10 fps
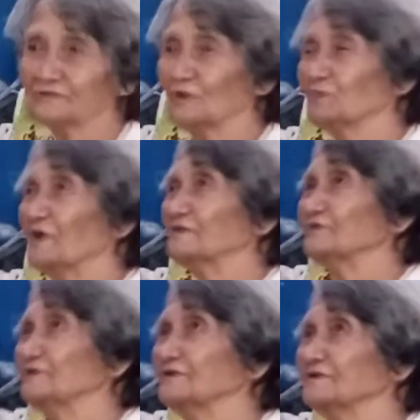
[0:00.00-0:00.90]
Si Tulpo
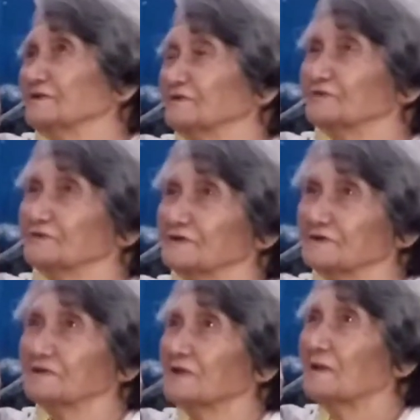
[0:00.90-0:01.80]
ano yun? Yung
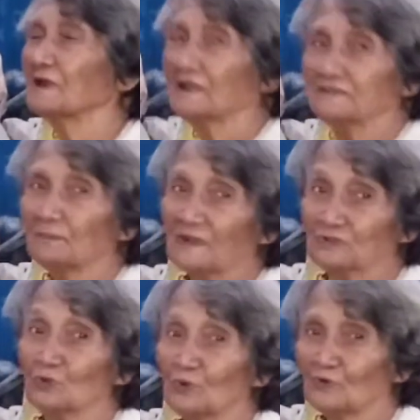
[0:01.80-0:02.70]
ang kanya
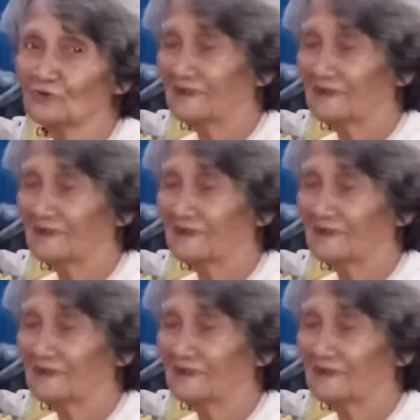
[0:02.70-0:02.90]
pagtulong